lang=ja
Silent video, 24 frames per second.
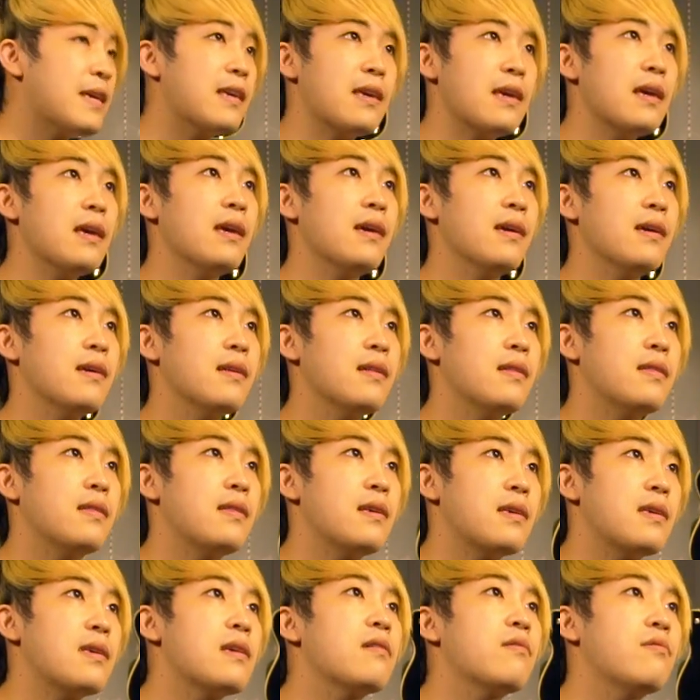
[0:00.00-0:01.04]
弾き
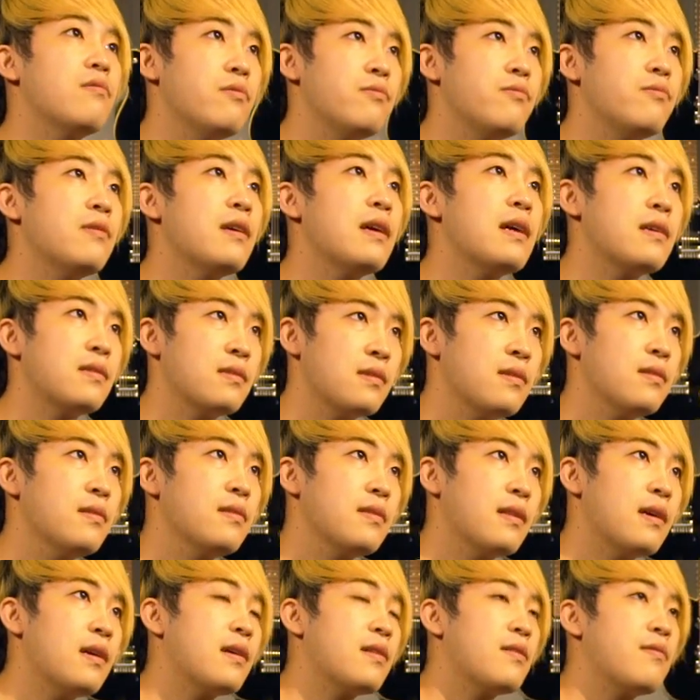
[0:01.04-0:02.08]
で弾くフレーズ
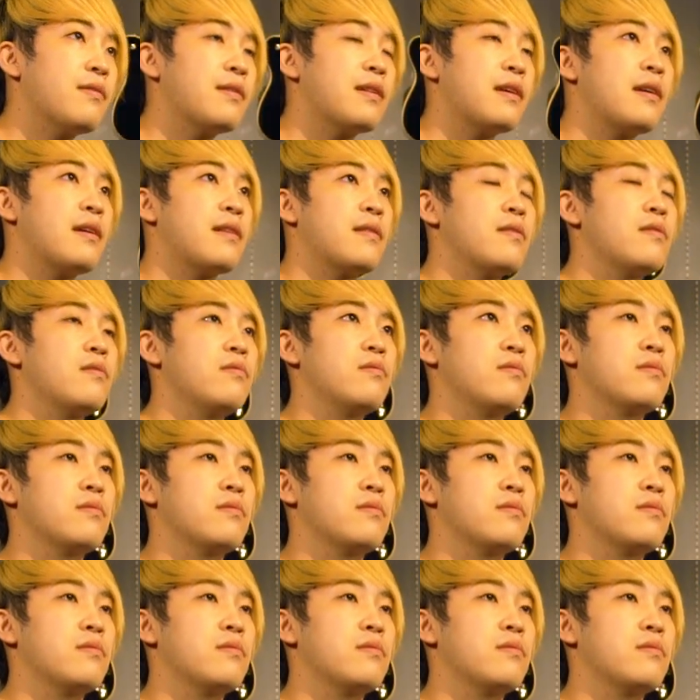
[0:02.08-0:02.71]
ならではだなってい